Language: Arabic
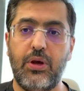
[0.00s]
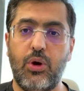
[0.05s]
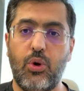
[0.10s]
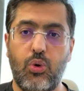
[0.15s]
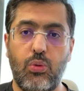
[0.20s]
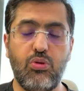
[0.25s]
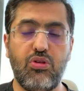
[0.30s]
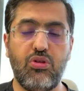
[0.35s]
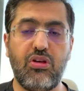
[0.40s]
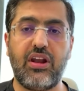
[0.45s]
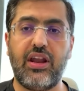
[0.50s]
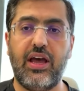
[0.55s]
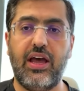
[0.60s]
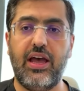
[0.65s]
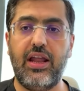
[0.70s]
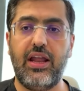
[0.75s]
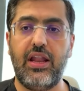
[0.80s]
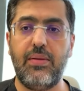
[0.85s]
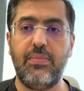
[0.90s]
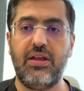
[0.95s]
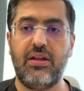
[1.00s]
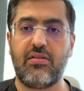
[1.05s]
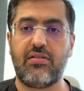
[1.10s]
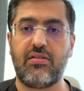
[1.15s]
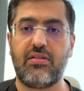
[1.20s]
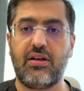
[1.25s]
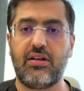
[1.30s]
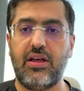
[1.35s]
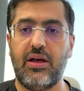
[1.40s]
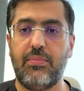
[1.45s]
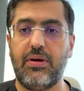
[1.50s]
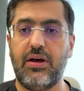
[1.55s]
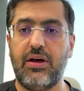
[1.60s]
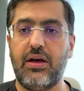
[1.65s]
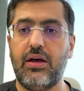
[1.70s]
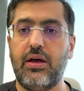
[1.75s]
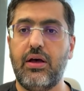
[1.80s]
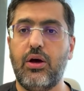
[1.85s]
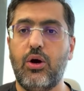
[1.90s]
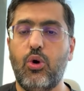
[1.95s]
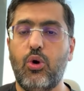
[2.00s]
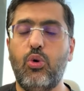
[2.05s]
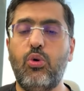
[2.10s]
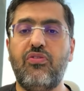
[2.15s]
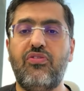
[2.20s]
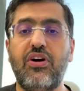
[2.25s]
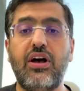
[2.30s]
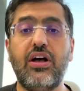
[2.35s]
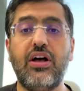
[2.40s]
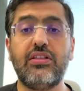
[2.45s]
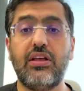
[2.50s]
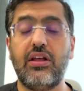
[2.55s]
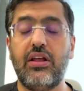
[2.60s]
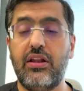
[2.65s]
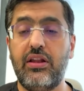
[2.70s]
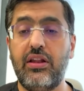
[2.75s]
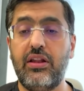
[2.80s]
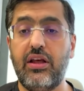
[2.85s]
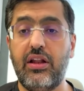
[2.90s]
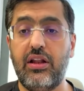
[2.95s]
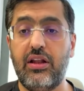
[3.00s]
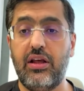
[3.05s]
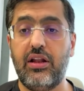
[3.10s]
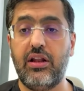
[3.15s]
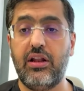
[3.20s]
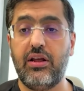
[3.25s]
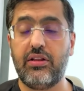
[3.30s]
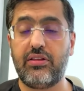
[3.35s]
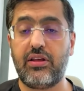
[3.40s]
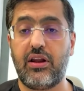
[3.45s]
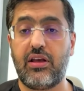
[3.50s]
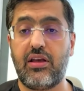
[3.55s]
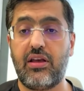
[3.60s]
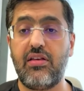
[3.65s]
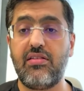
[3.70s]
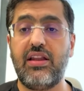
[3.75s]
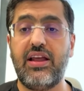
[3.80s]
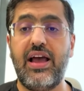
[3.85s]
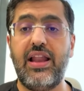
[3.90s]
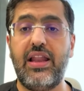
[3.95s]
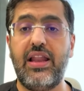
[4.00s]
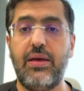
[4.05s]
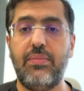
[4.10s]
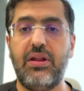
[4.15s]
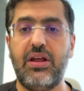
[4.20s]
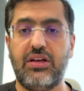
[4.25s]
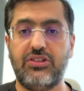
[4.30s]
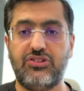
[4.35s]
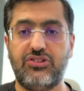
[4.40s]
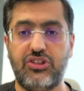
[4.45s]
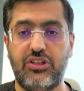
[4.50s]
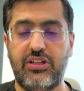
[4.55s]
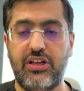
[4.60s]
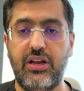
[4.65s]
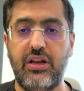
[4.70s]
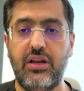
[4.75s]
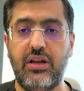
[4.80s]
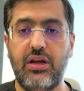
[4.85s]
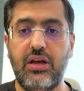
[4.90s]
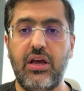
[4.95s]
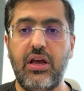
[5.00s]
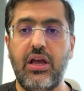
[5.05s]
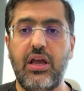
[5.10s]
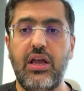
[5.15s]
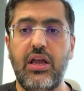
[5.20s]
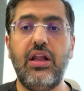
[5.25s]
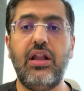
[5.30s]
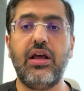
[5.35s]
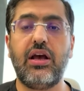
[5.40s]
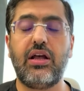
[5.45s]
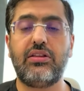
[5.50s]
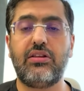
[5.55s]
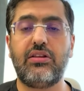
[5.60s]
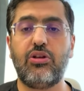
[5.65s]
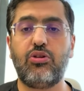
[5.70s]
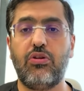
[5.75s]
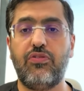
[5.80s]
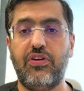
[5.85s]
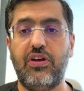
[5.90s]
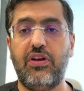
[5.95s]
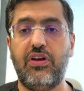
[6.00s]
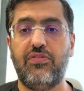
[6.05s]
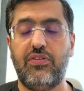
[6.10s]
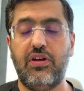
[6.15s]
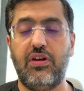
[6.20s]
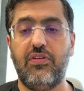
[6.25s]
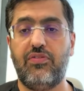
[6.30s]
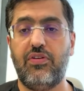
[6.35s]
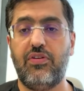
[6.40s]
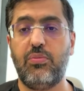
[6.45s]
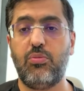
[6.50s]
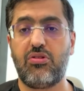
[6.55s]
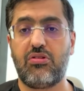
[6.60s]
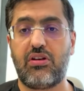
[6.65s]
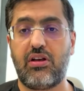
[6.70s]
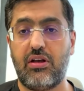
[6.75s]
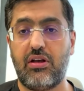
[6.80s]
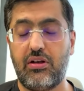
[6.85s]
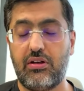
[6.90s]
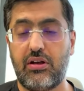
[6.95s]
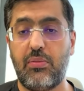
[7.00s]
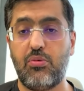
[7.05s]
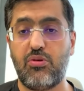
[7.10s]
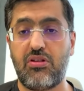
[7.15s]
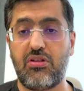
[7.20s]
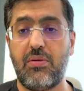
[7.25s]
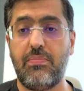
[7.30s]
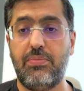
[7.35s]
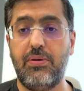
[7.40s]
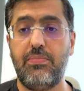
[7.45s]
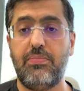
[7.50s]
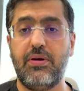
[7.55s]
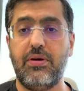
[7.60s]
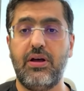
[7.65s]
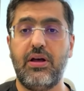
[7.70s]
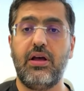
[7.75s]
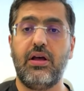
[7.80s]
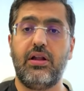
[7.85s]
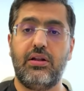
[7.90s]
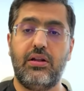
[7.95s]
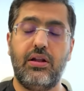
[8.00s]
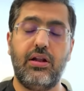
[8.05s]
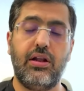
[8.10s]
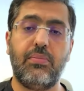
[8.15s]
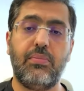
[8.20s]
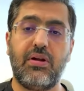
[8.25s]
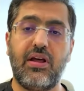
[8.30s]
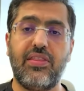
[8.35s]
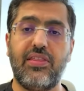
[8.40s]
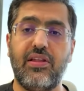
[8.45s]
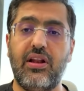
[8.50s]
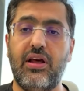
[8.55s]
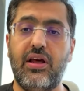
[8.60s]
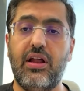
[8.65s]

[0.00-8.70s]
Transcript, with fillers: ومصرحه عالميا استخدامها هو فقط التراكيز العاليه منها جدا هي اللي قد تدخل في في في كمسبب للامراض